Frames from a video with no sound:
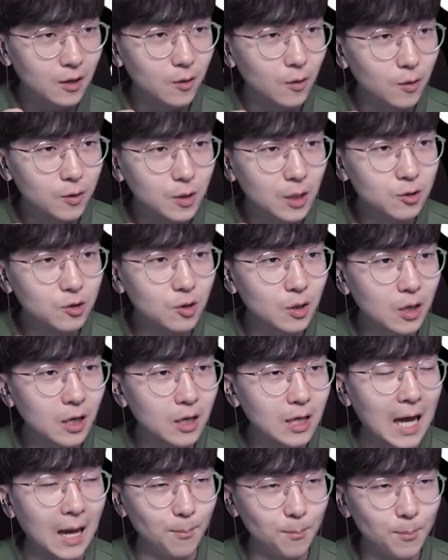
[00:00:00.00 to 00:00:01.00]
산조가
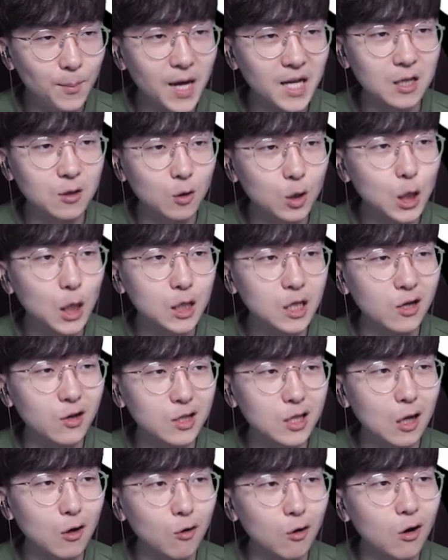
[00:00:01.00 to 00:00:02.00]
간만에 또
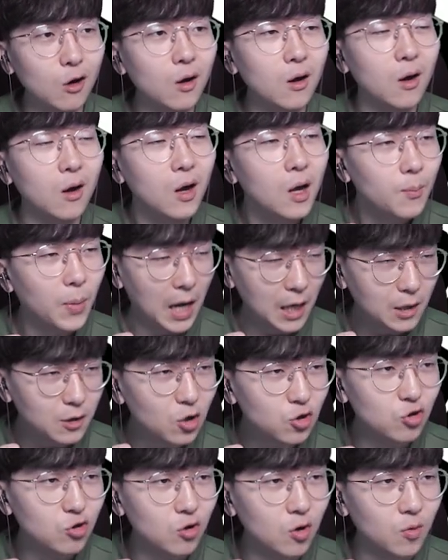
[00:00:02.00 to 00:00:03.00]
찾아왔다고
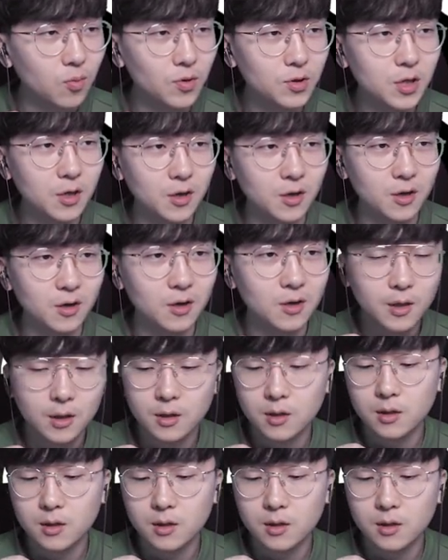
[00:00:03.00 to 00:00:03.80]
반겨주는 거 보세요